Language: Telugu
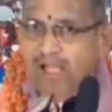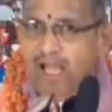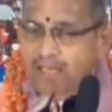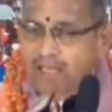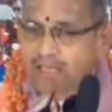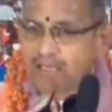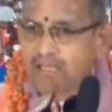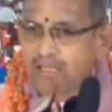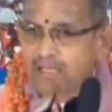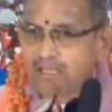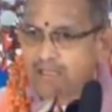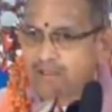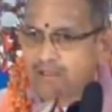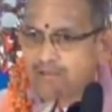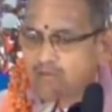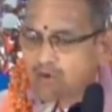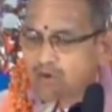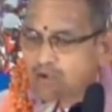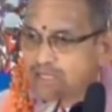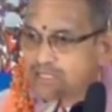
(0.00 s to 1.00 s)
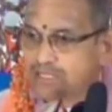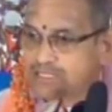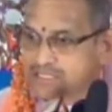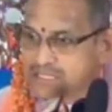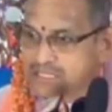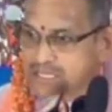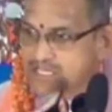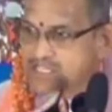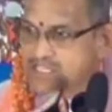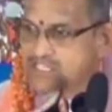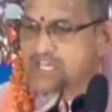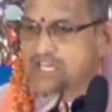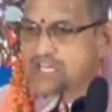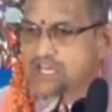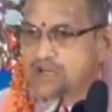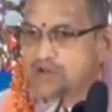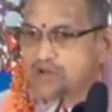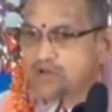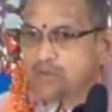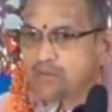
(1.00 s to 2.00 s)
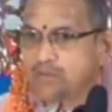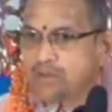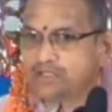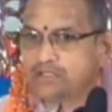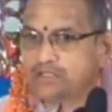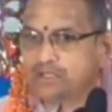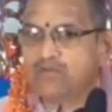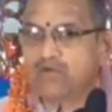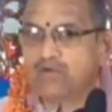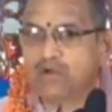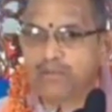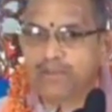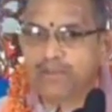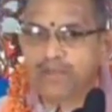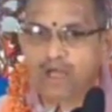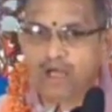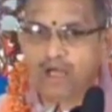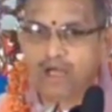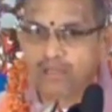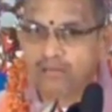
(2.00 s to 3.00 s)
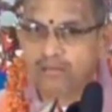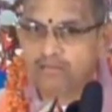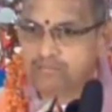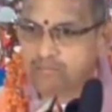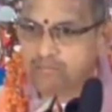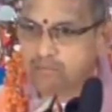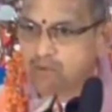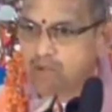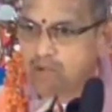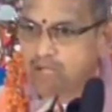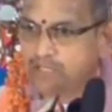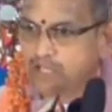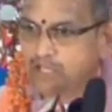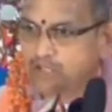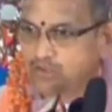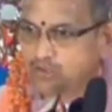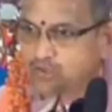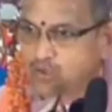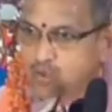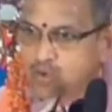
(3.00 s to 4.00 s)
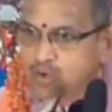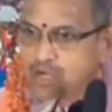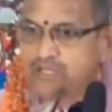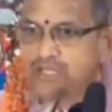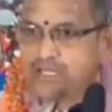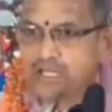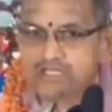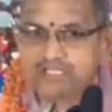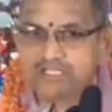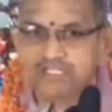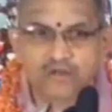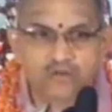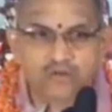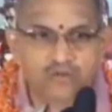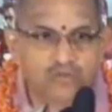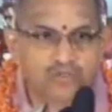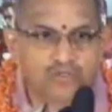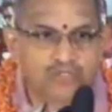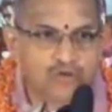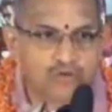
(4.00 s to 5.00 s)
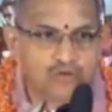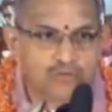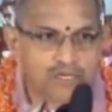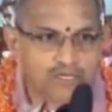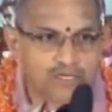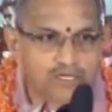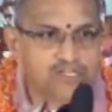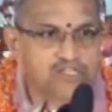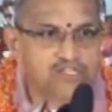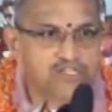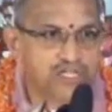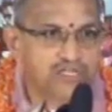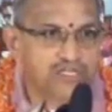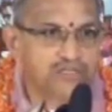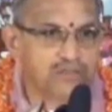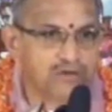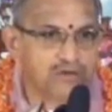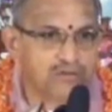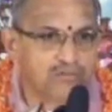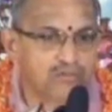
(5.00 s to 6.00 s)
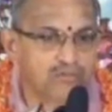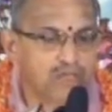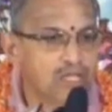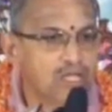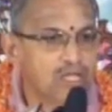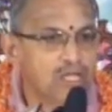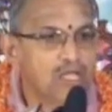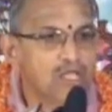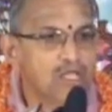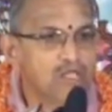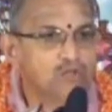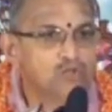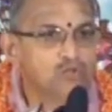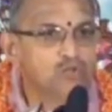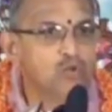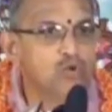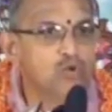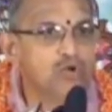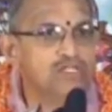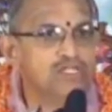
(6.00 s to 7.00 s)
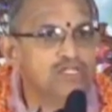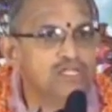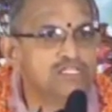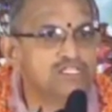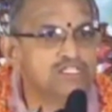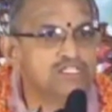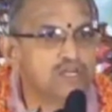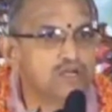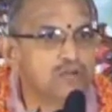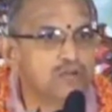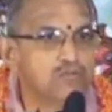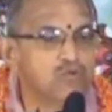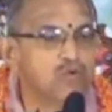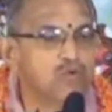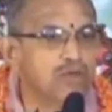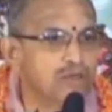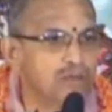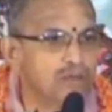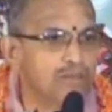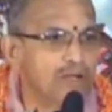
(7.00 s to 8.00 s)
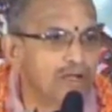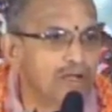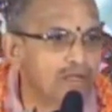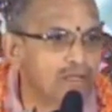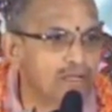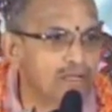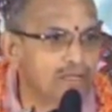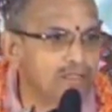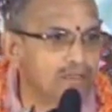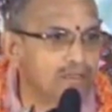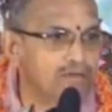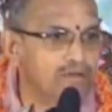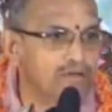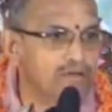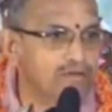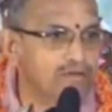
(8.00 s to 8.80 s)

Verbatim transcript: కానీ ఒక్క శ్రీశైలంలో మాత్రం ఒక మినహాయింపు అది ధూళి దర్శనం ఉన్నటువంటి క్షేత్రం ధూళి దర్శనము అన్న మాటకు అర్థం